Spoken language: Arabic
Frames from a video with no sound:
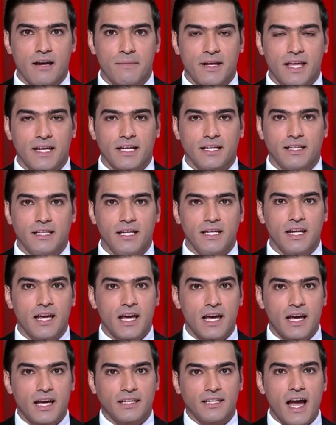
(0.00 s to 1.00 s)
المدنيين
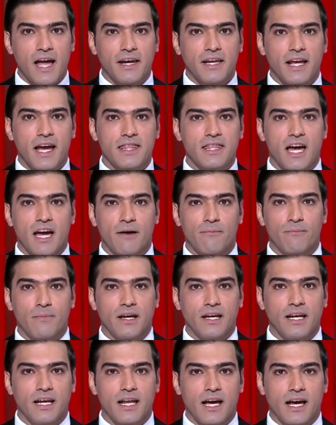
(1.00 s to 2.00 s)
دعني أذهب
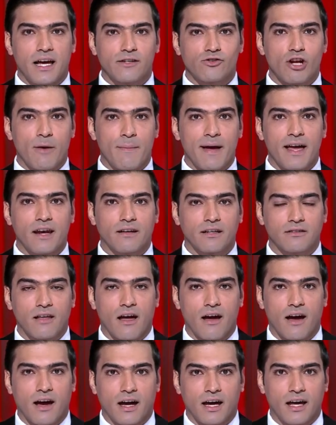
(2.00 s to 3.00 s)
إلى شمال
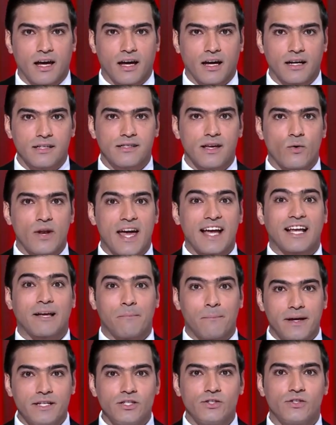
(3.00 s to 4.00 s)
قطاع آه، غزة هناك
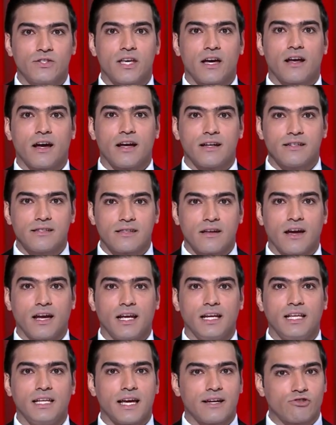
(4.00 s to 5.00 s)
مجزرة
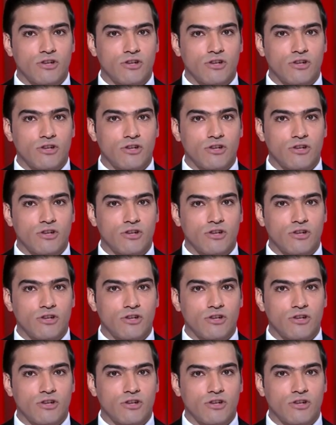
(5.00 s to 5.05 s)
إسرائيلية